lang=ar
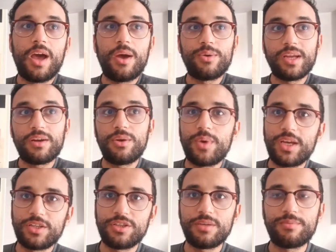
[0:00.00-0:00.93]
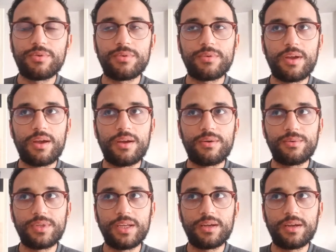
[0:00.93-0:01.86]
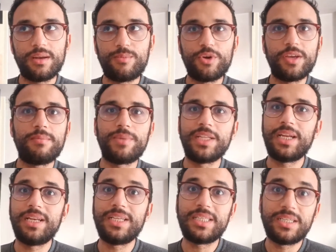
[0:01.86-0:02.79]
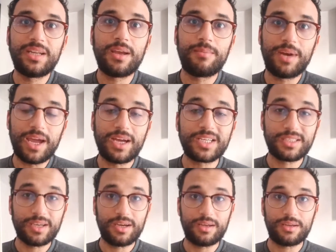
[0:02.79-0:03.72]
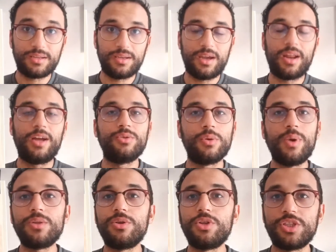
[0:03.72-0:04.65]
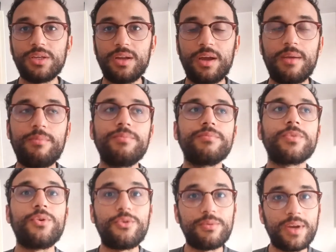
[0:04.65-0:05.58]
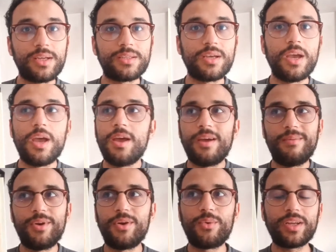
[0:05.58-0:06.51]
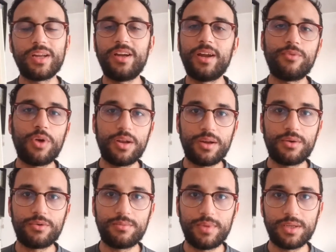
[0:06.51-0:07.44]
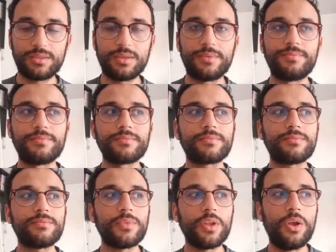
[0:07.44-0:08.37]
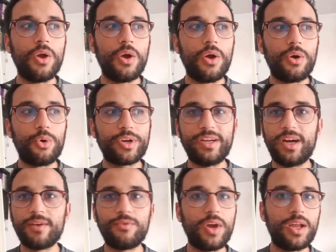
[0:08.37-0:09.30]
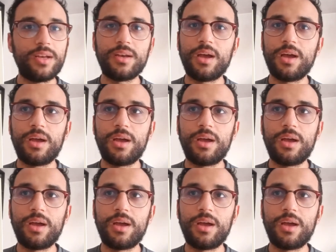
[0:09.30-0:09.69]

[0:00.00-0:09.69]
او داك الواجب او ديك المهمه ديال الاعتناء بالاخ الصغير ديالها عنده 21 عام ومات من الاول كنعرفوا انه مات وكنعرفوا ان